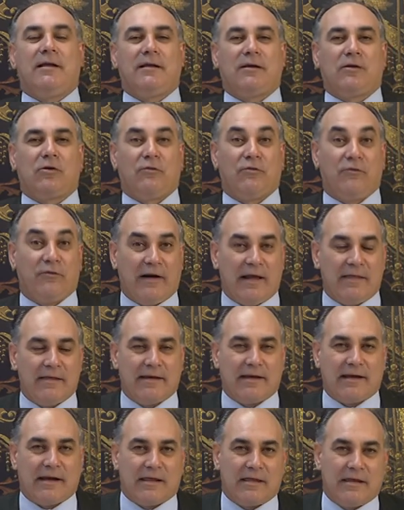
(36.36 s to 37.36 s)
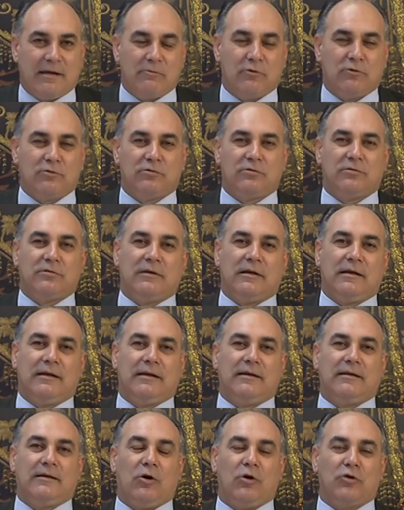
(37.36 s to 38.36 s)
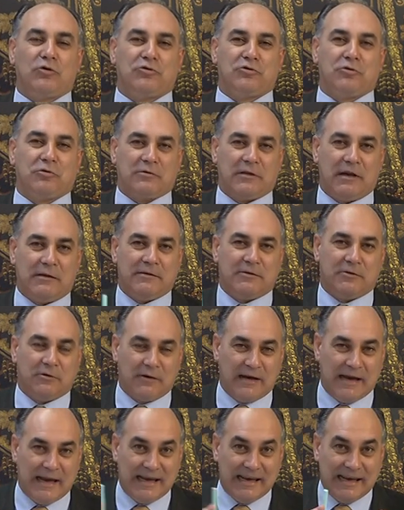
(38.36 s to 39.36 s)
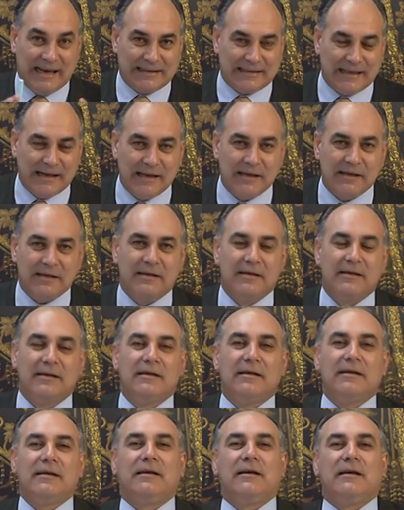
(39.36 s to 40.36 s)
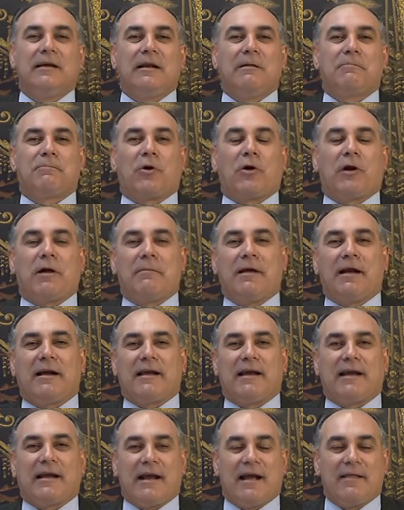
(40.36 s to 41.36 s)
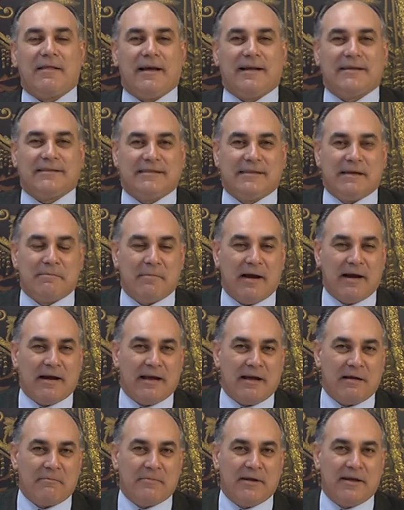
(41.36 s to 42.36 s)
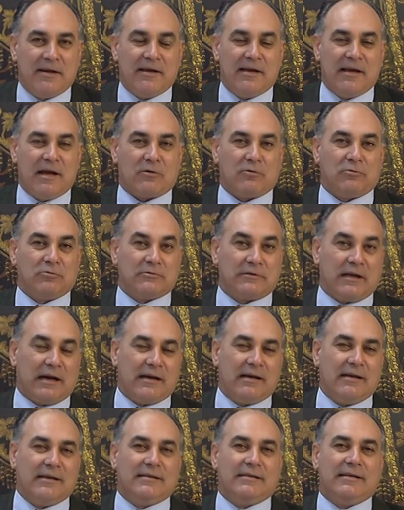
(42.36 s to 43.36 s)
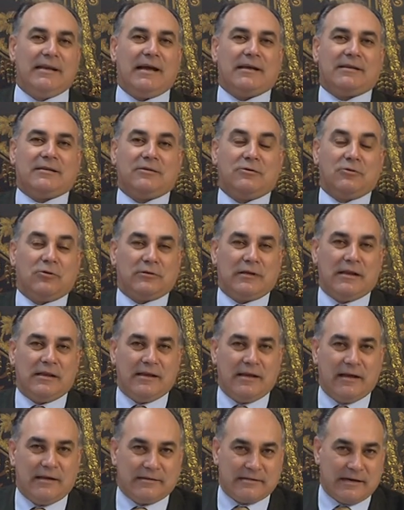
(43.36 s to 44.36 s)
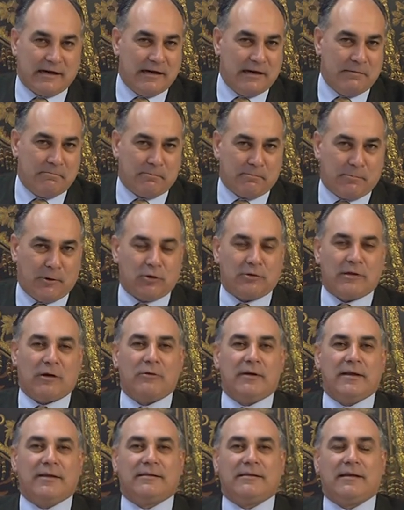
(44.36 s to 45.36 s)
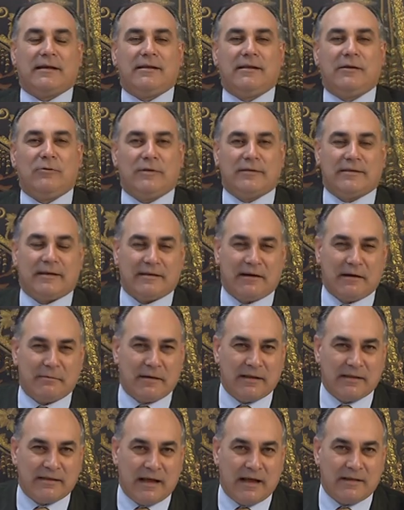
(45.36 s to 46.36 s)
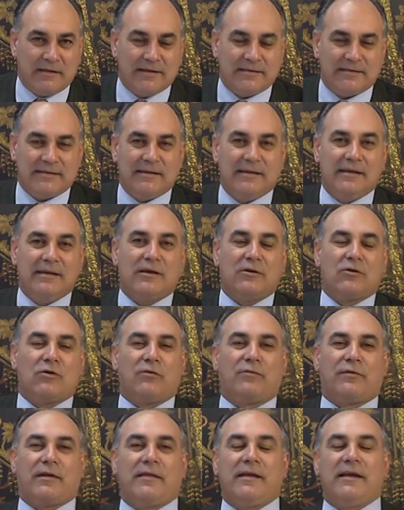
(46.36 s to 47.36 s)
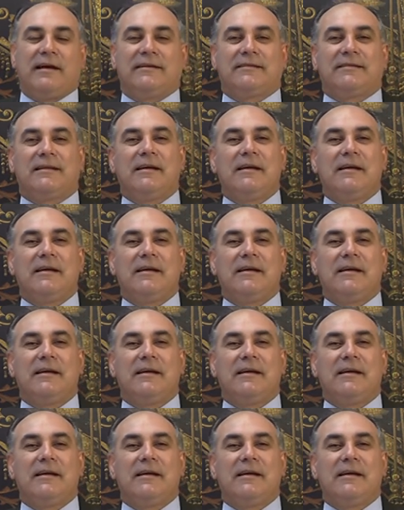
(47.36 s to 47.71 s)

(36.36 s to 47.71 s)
Cofrade que hacemos en 8 Televisión, en la tele. El programa que cada semana viene a contarles las noticias y traerles protagonistas de nuestras hermandades y cofradías.